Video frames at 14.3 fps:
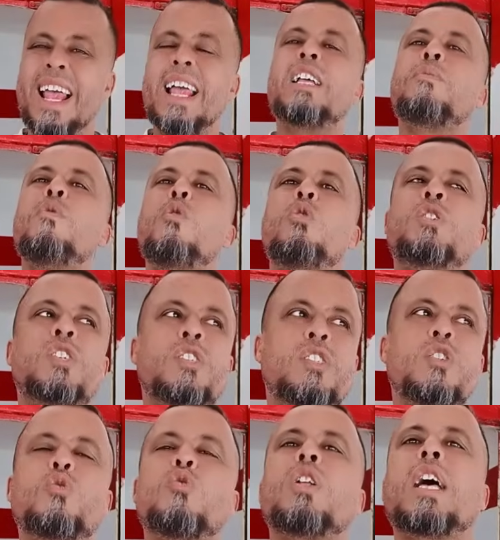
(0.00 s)
حكمه ولش
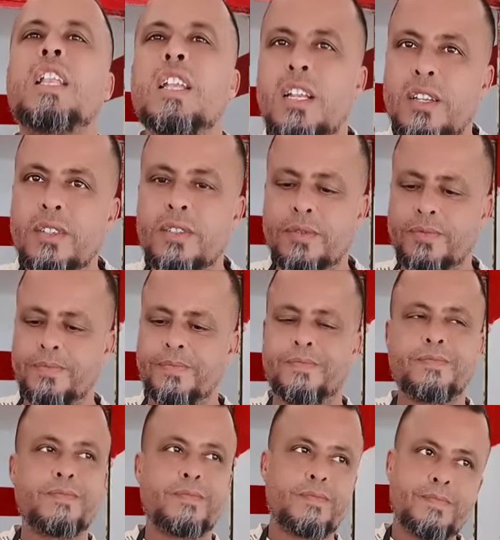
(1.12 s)
الزيتون قليل كيسمح لي
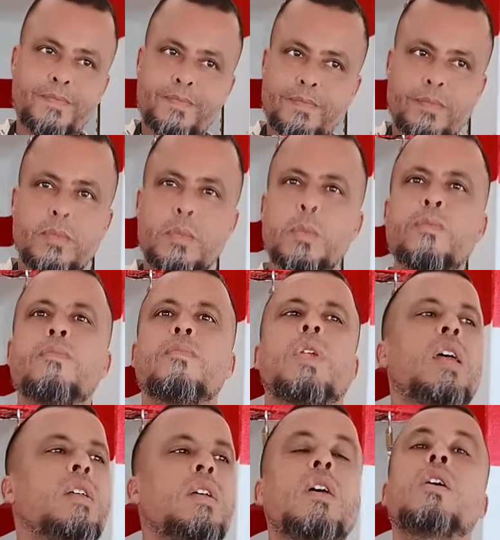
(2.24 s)
واخا قليل ويشريوه بهذا
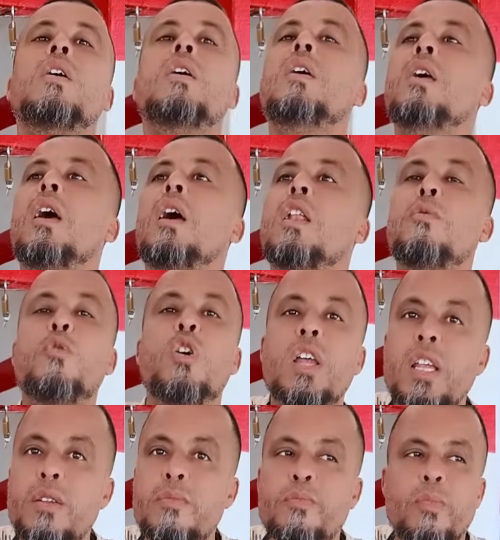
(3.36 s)
الثمن آه، آه.
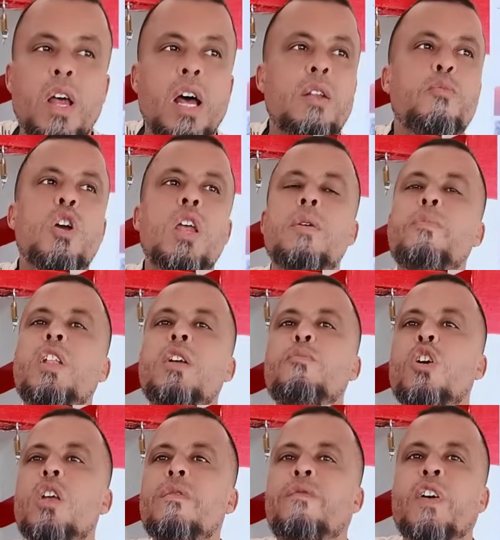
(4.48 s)
المهم المهم اللي
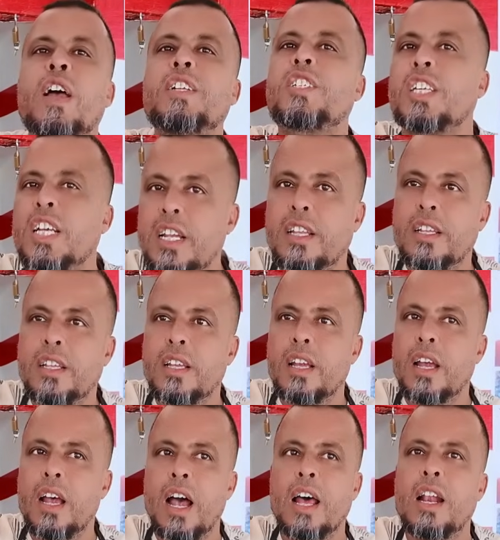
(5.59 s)
مهم في هذا الشيء
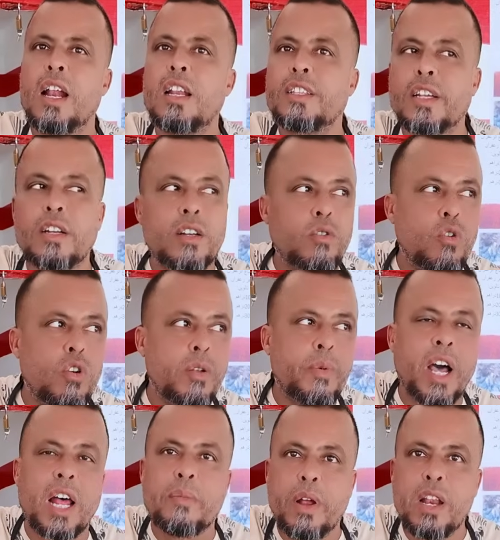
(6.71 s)
انا اللي تنقول
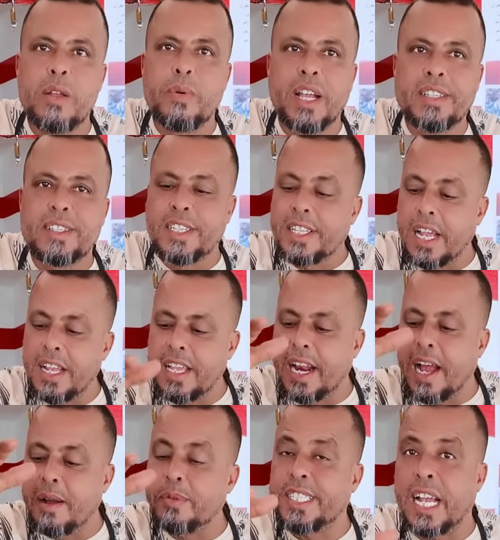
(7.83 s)
للمغاربه اللي بغى الزيت هي
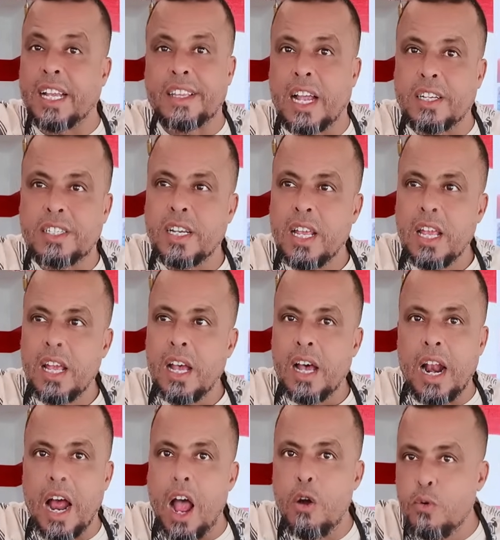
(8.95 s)
راه ب 19
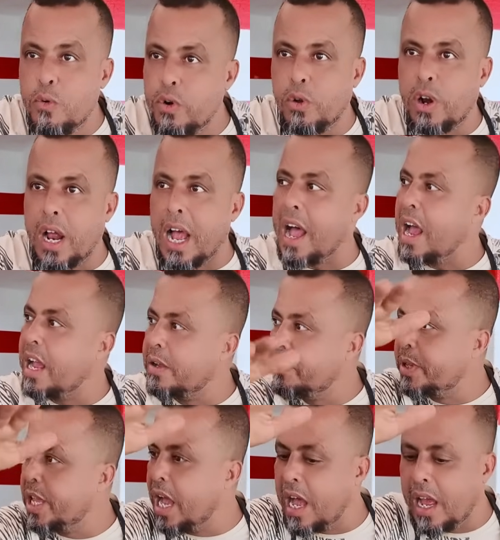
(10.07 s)
راه اول راه
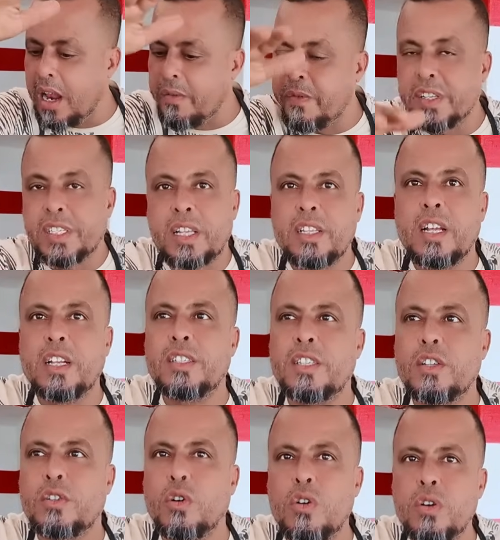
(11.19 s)
غايبدا الفصل ديال
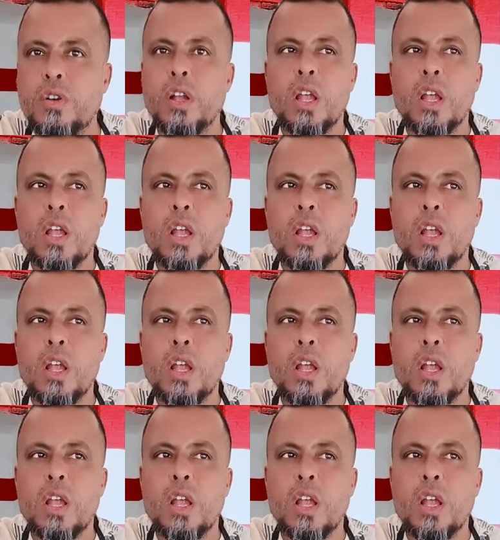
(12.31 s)
الزيتون